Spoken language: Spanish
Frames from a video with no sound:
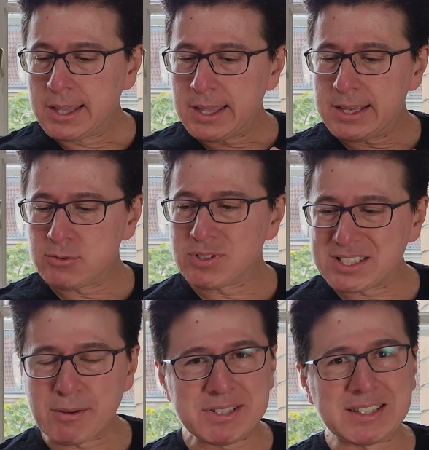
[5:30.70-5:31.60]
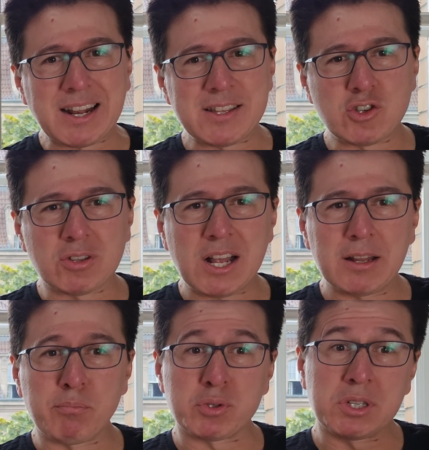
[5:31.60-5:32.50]
Es una cerveza tradicional,
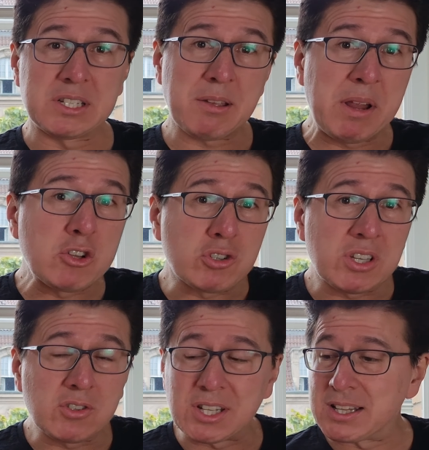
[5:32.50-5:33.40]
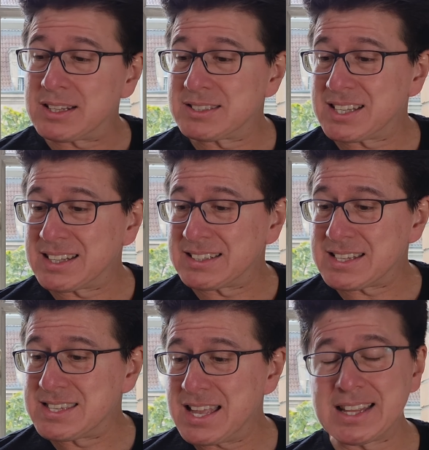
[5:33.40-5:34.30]
pues desde
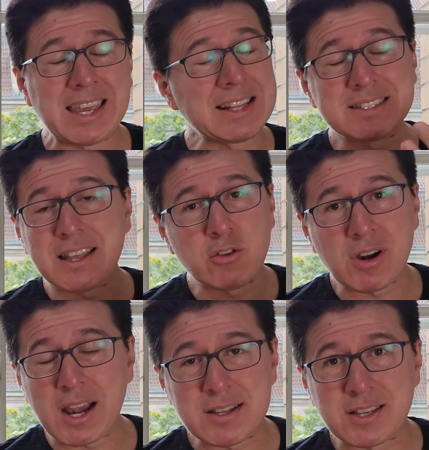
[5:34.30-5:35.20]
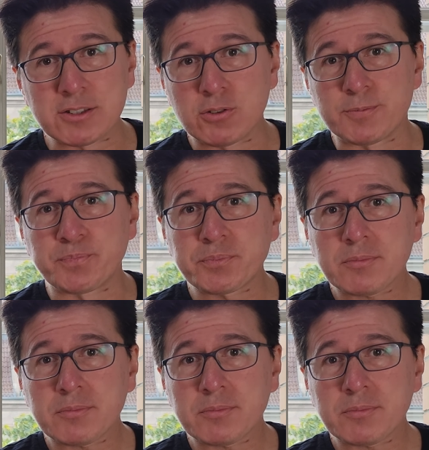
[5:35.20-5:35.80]
1877 que han estado realizando